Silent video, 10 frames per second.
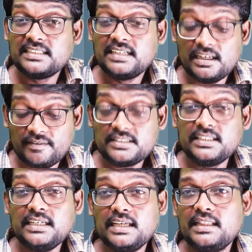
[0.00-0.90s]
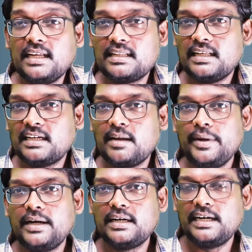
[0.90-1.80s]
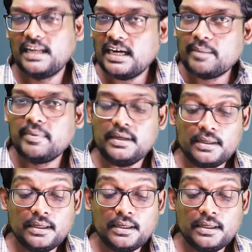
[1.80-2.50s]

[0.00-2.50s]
சிக்னலை வச்சு எந்த இடத்துல இருக்குது அப்படின்ற டீட்டெயிலை நம்ம